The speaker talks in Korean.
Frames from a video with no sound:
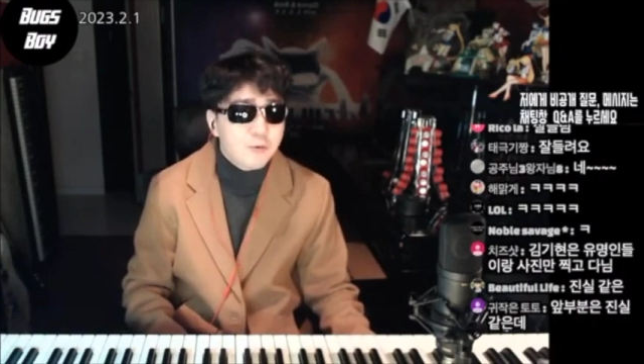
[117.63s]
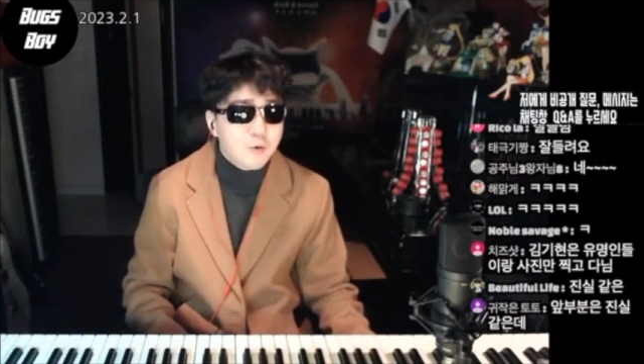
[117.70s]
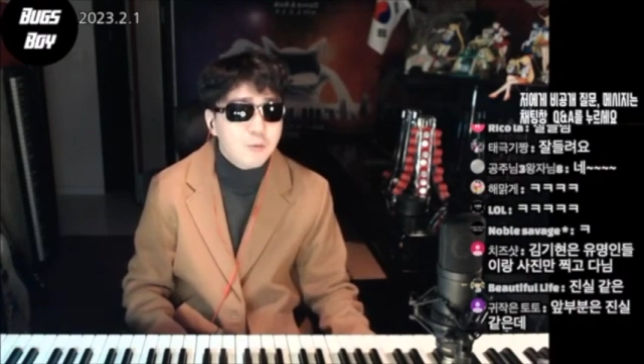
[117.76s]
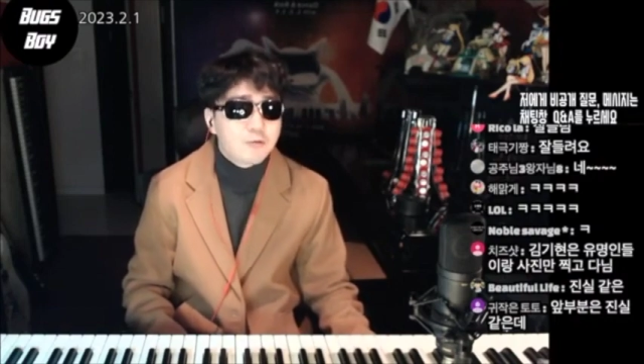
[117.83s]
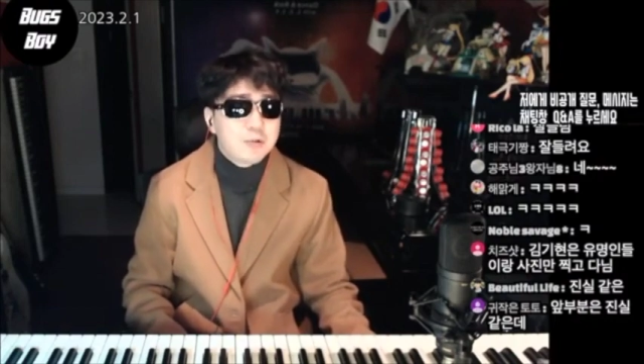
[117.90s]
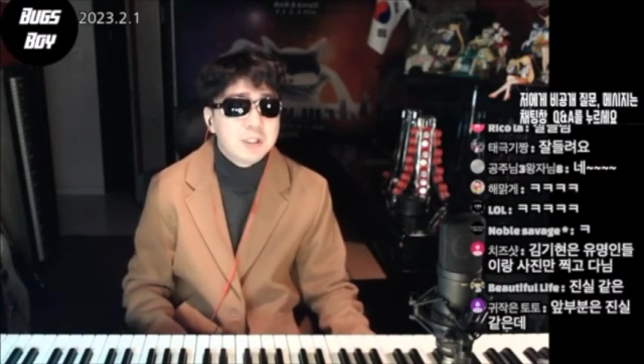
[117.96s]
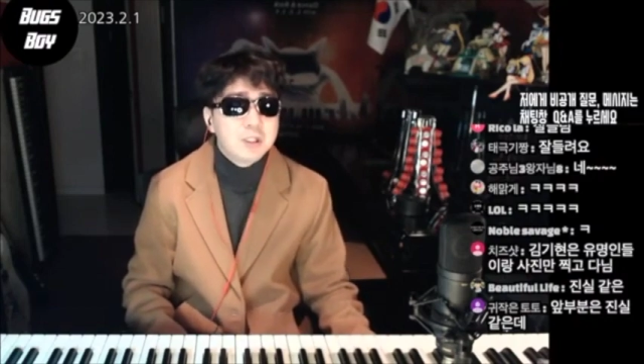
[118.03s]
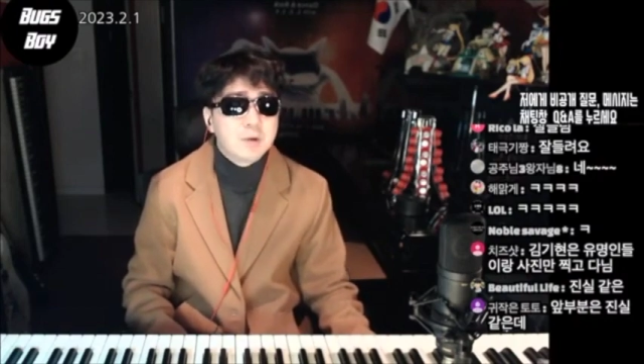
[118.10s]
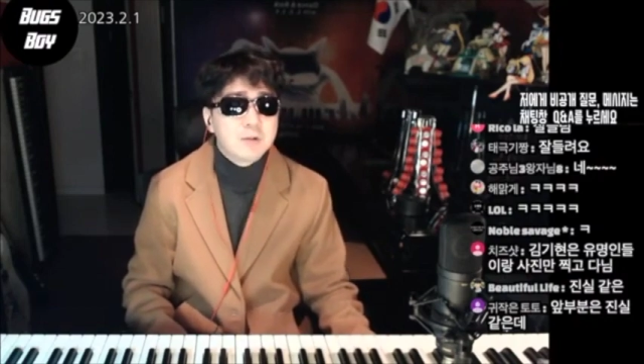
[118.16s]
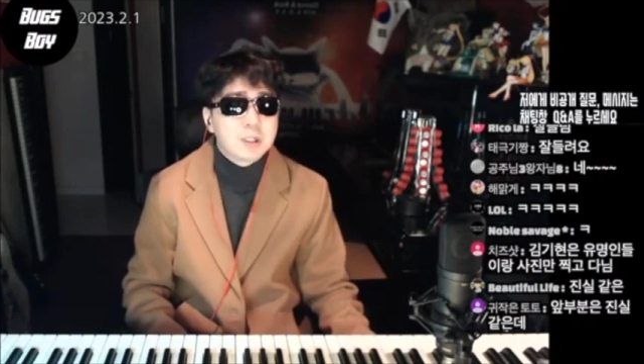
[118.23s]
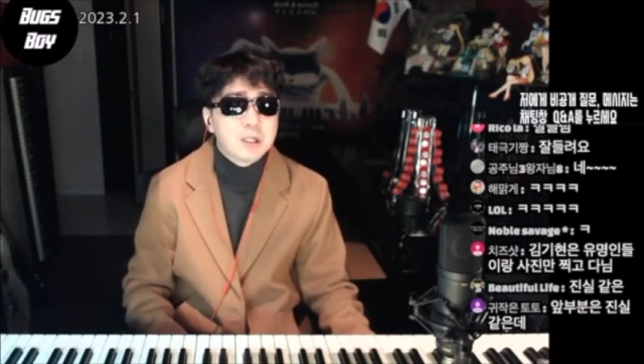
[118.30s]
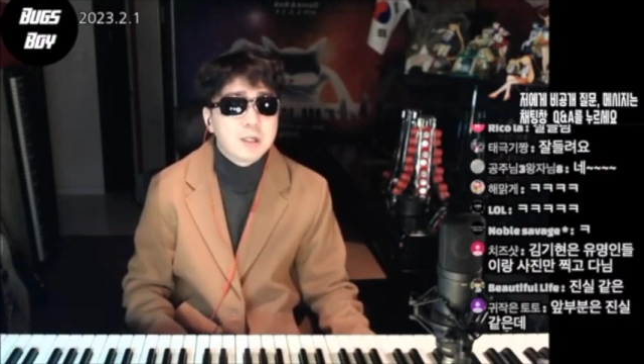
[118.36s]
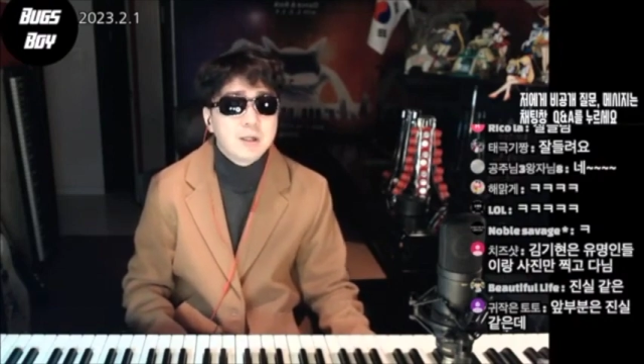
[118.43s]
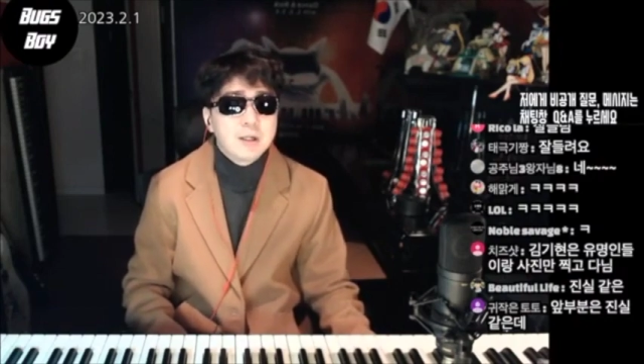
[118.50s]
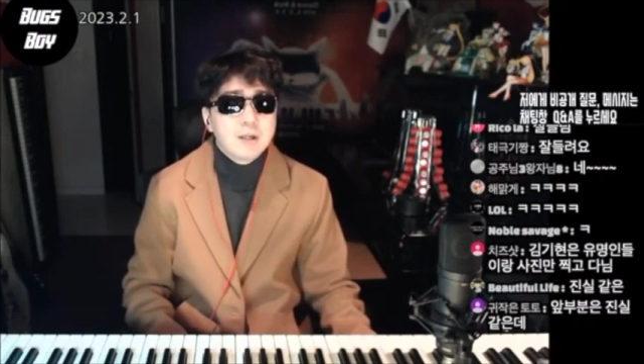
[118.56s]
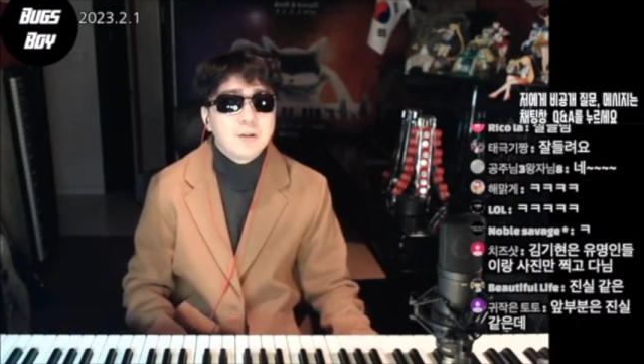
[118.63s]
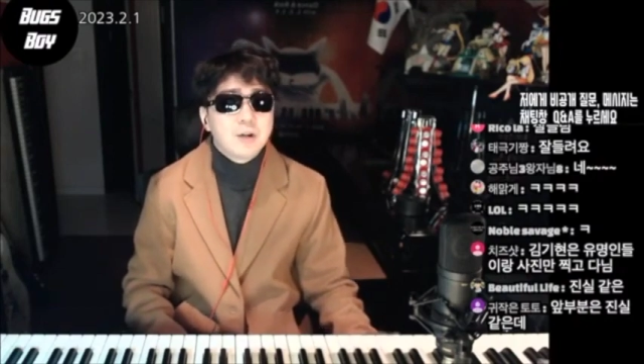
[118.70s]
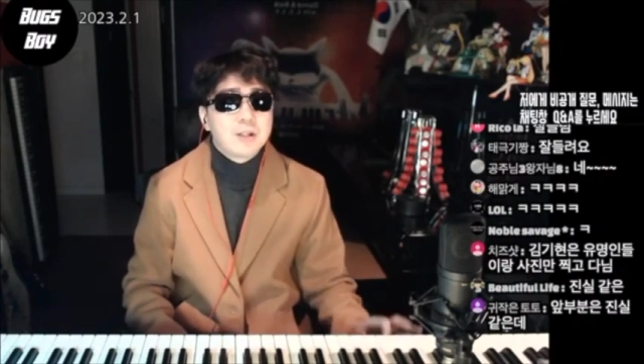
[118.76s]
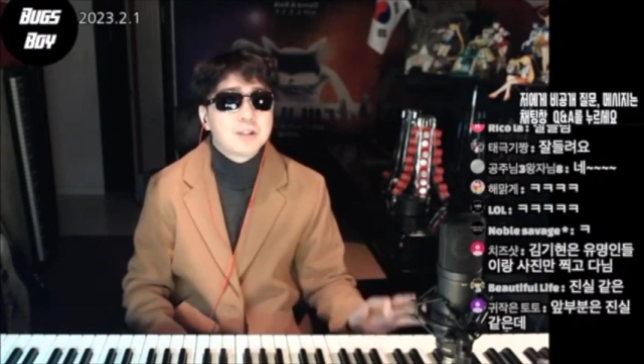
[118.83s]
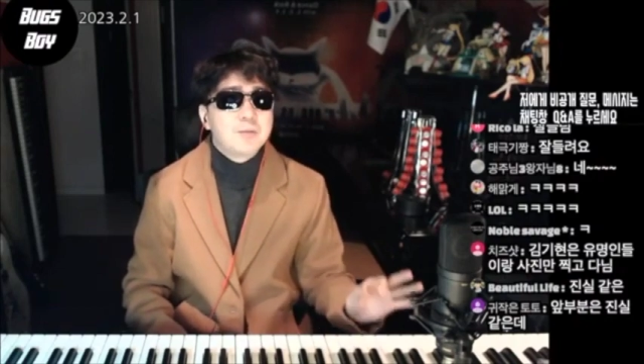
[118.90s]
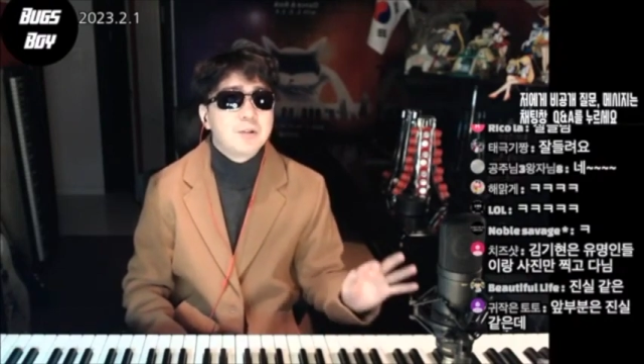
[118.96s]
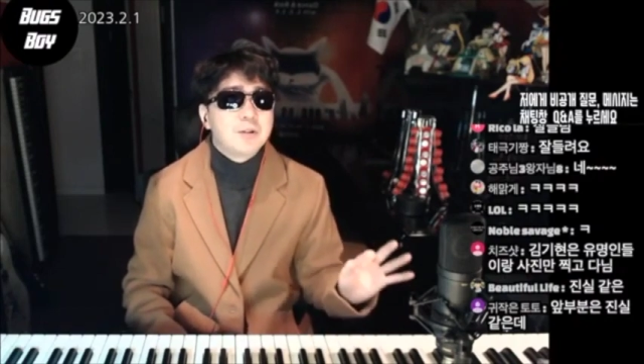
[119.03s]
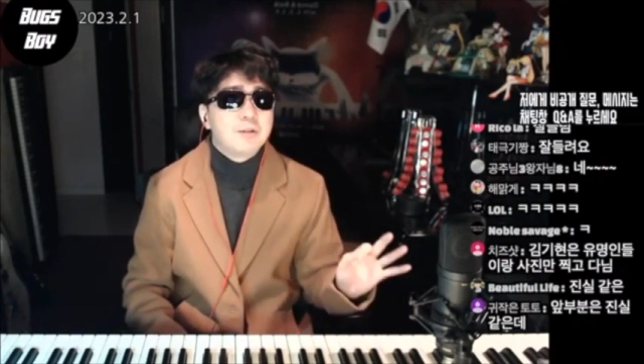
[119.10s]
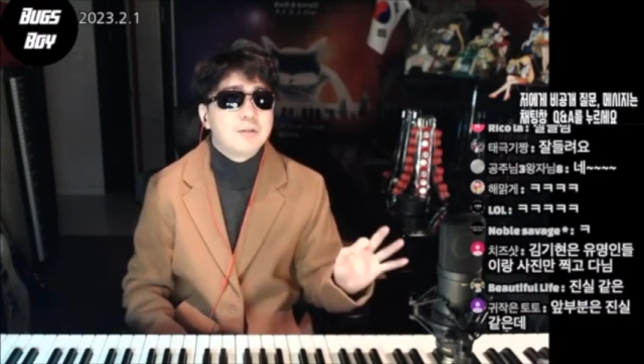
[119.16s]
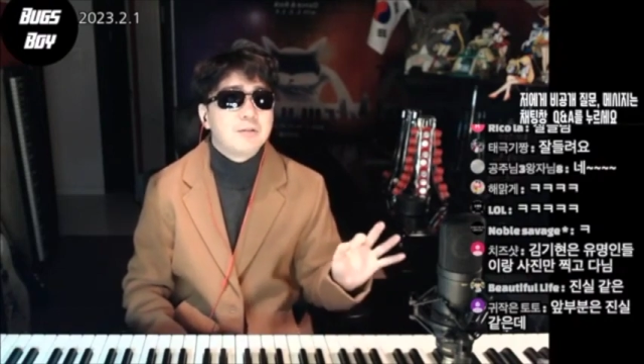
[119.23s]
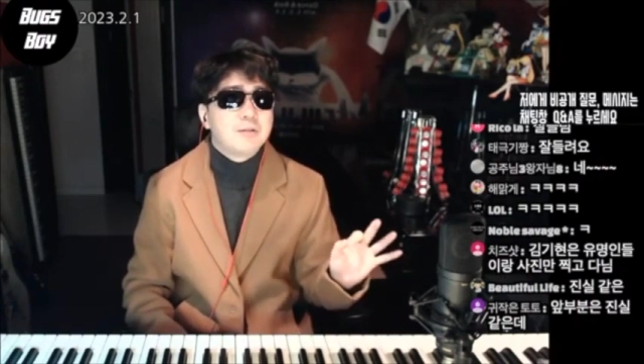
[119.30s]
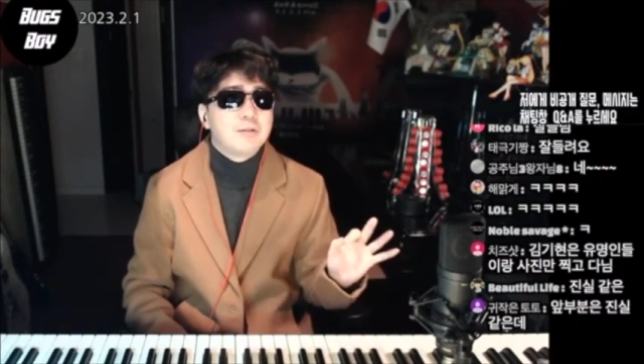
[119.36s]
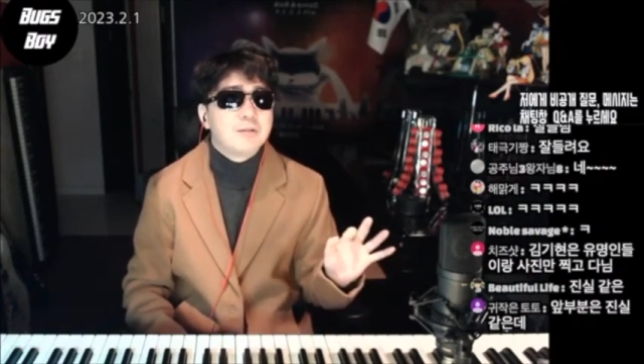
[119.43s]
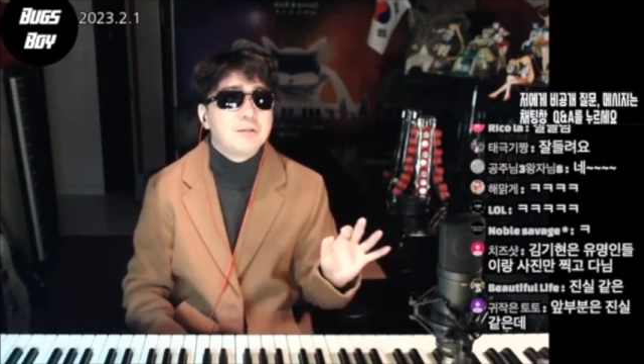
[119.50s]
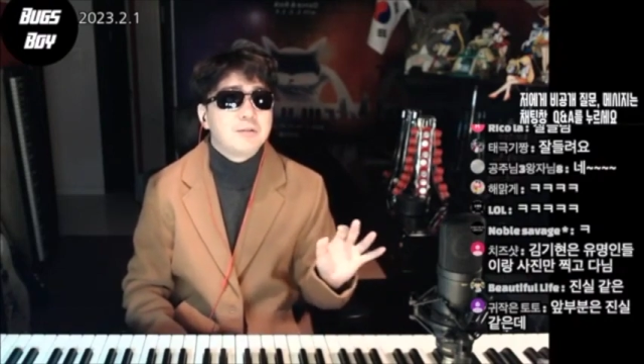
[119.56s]
욕을 먹고 린치를 먹으니까 여기에
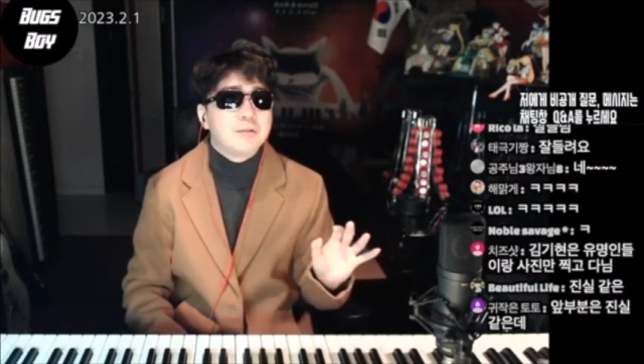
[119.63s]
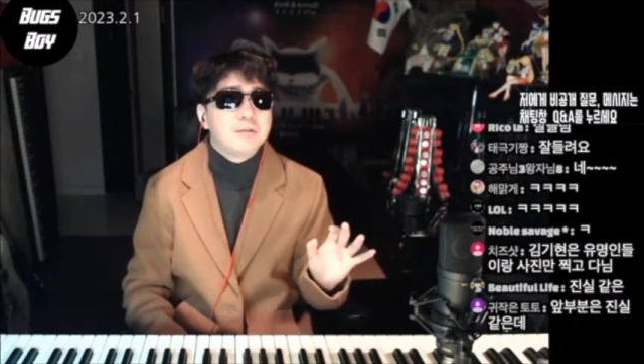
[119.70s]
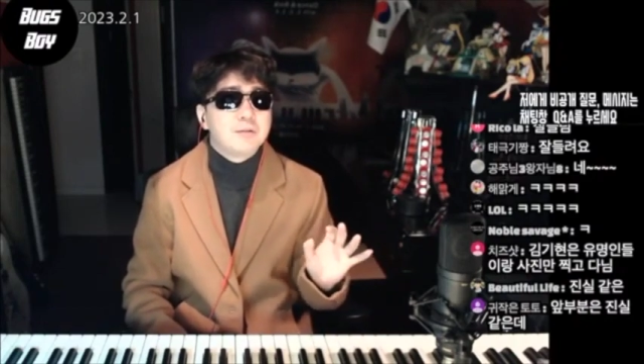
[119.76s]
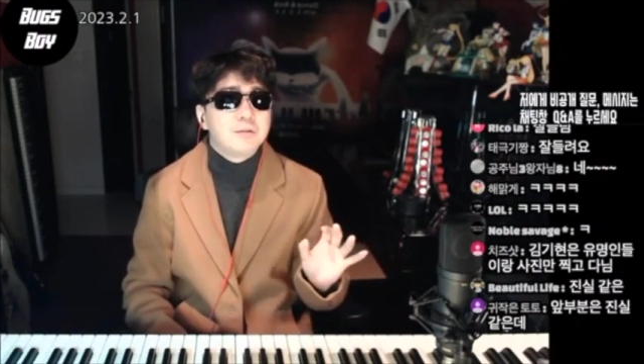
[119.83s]
김기현